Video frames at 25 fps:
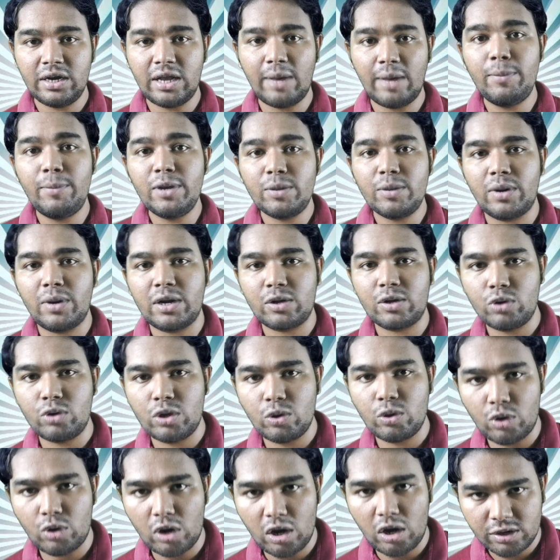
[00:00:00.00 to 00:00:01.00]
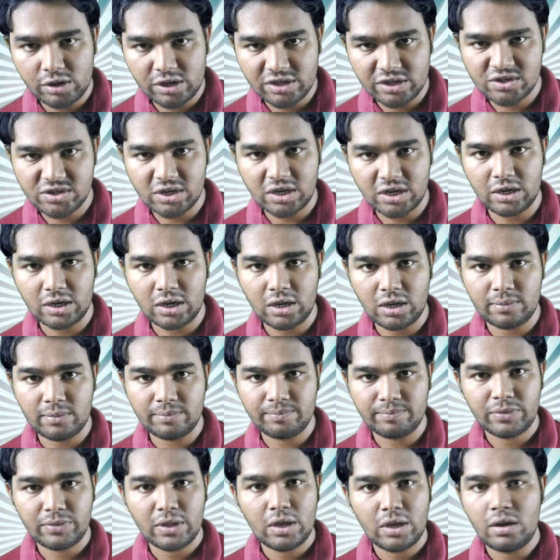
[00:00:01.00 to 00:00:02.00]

டப்பிங் பண்ணக்கூடிய ஒரு ஆர்டிஸ்ட்டாக இருக்கலாம்